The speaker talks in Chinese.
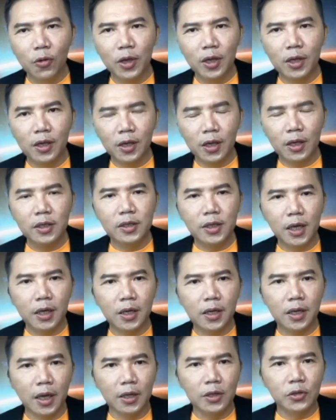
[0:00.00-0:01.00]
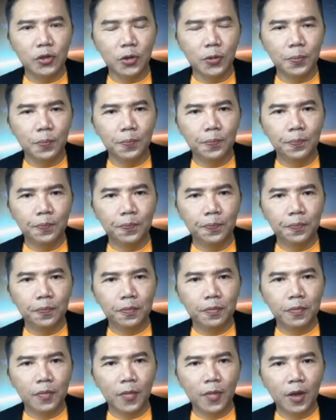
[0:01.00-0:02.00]
会更加的严重。
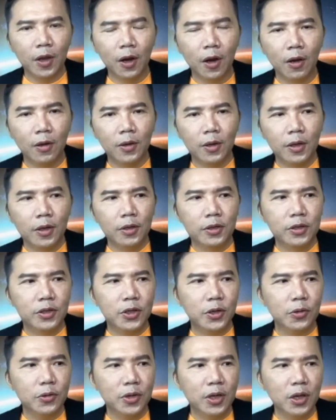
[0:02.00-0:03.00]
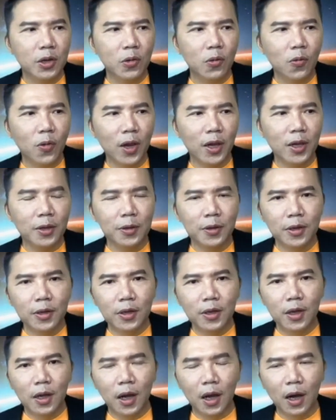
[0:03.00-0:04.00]
好，就因为
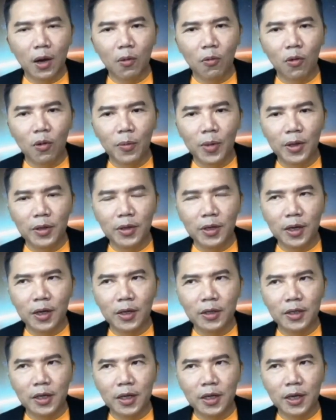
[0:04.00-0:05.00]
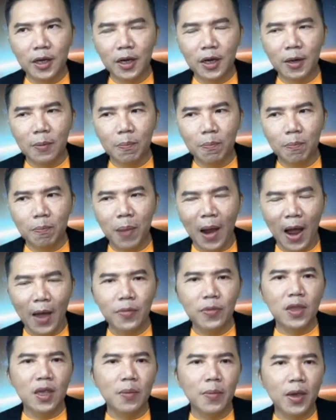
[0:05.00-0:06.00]
呃，我们的这个
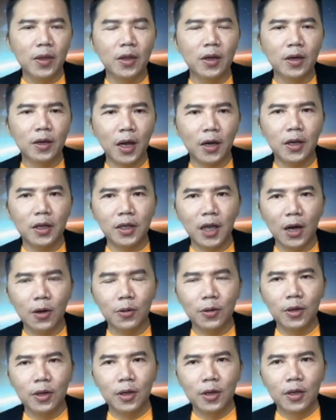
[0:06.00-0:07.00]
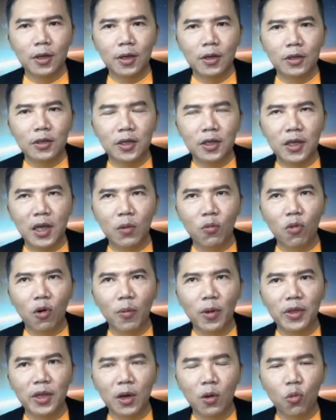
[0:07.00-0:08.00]
盘里面呢，看得到今年
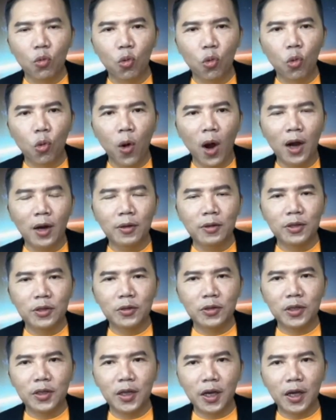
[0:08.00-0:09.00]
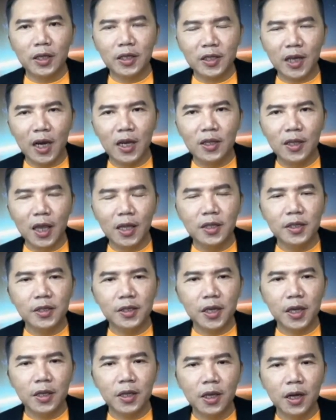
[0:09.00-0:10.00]
我们的五黄，就是那个灾难
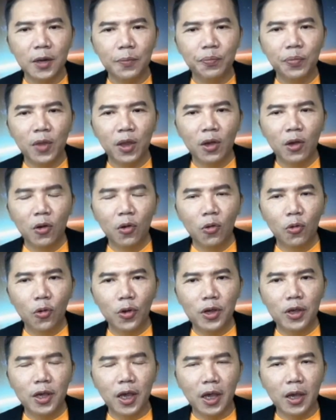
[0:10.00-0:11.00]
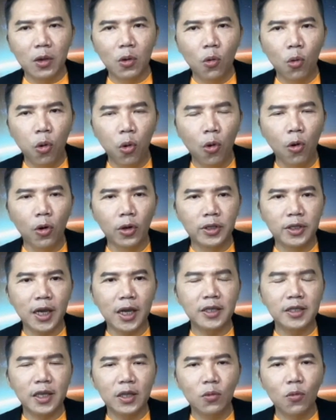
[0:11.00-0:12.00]
性呢，会给火
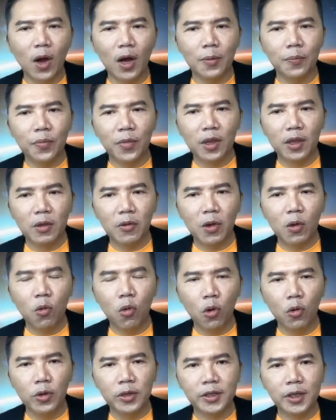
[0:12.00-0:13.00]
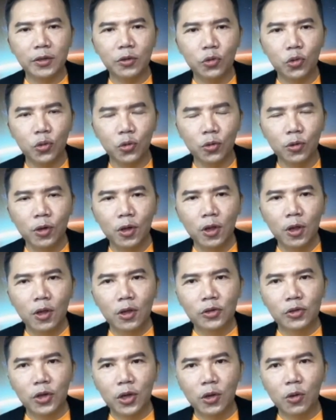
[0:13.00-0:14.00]
在盛旺，因为火会生土，
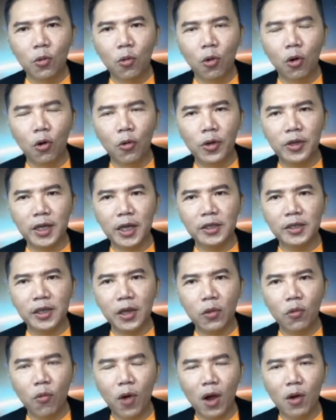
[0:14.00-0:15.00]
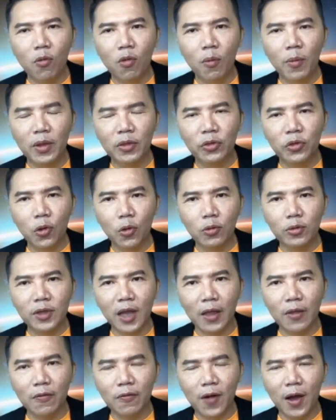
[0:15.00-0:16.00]
所以火会在盛旺我们东
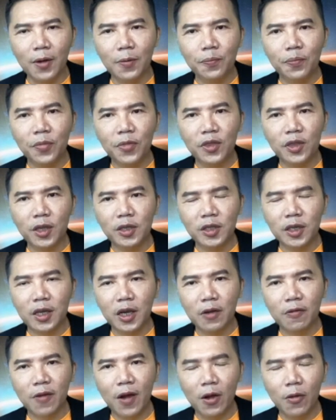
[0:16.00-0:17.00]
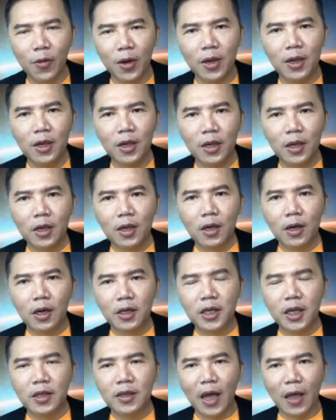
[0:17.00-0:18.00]
南方的这个方位，
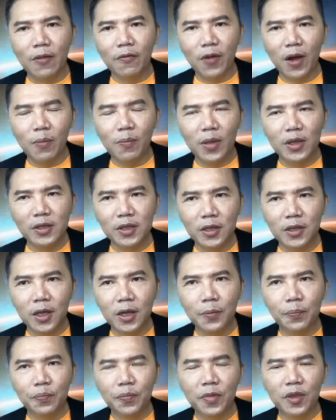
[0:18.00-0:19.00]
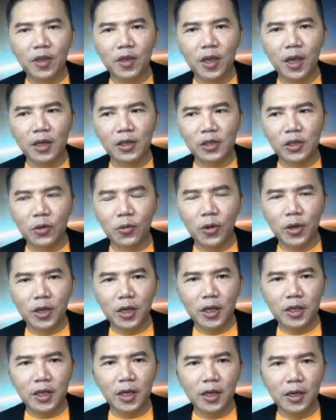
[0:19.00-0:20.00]
而且南方本身呢，也是会
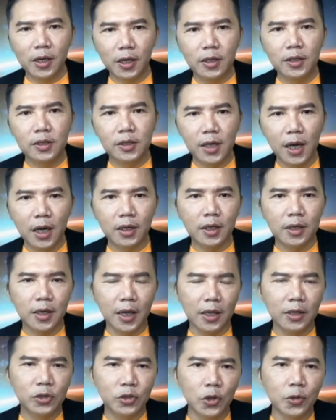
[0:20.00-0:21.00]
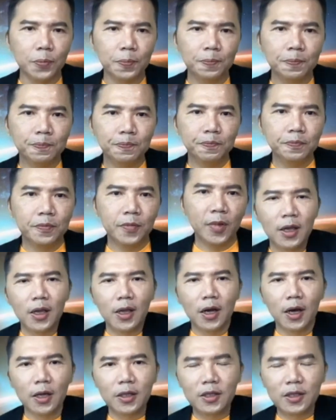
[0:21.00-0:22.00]
疫情更加的严重。
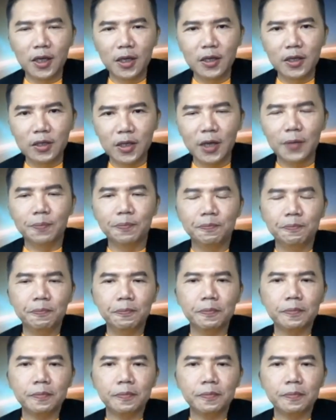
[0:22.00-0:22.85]
而真正